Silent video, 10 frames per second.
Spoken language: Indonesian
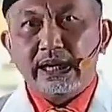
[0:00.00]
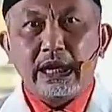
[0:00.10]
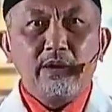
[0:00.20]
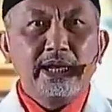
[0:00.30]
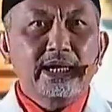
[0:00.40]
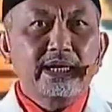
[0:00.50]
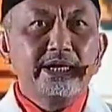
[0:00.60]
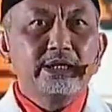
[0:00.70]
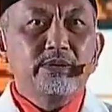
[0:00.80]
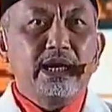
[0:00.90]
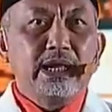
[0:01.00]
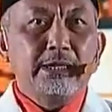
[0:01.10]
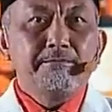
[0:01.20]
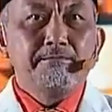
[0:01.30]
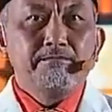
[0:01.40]
Nah, oleh karena
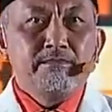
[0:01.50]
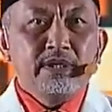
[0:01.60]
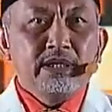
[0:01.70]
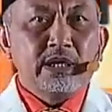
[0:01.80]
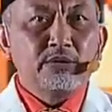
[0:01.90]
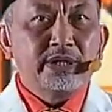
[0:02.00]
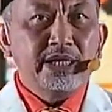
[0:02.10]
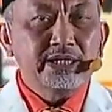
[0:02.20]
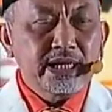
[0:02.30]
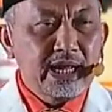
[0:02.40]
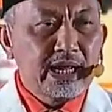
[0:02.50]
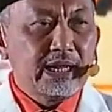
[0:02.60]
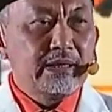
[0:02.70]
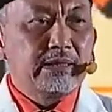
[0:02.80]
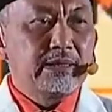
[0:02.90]
itulah tentu
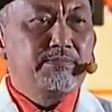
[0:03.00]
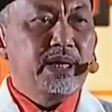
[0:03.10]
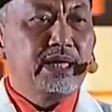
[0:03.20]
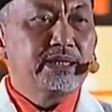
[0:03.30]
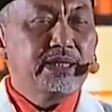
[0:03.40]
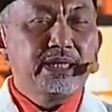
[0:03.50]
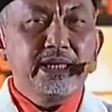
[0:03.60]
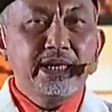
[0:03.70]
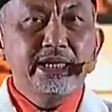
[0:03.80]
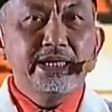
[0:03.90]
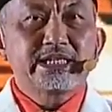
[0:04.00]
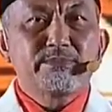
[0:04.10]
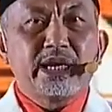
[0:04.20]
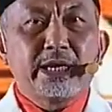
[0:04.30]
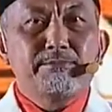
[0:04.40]
kita pada titik ini
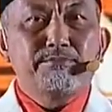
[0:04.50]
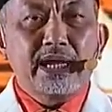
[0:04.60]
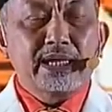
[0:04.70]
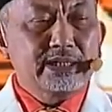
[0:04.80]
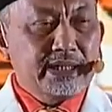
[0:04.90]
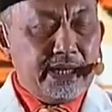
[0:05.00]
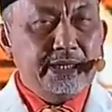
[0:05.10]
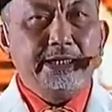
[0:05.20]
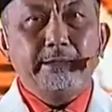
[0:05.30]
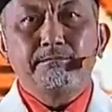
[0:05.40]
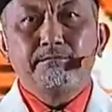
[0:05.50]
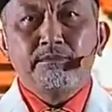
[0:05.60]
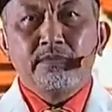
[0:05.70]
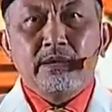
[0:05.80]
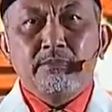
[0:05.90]
sebagai partai,
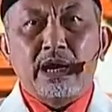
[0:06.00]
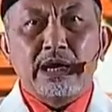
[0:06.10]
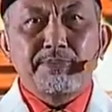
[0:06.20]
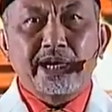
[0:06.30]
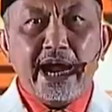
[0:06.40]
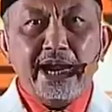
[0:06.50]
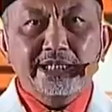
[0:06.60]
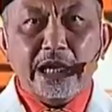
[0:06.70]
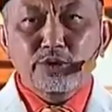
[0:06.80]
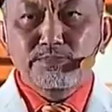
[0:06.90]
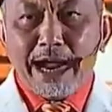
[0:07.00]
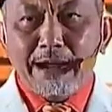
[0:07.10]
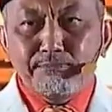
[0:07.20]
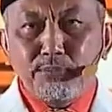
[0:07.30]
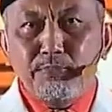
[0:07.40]
maka PKS harus
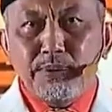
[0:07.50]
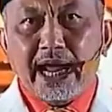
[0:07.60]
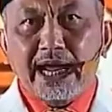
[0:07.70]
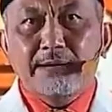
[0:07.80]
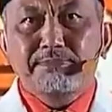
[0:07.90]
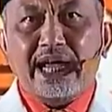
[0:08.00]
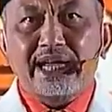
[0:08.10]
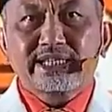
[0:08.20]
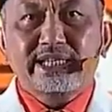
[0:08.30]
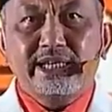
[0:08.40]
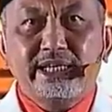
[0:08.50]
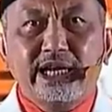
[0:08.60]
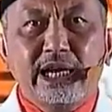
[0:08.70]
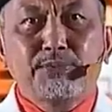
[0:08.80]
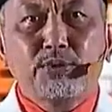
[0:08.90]
mampu beradaptasi
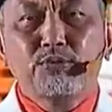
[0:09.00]
dengan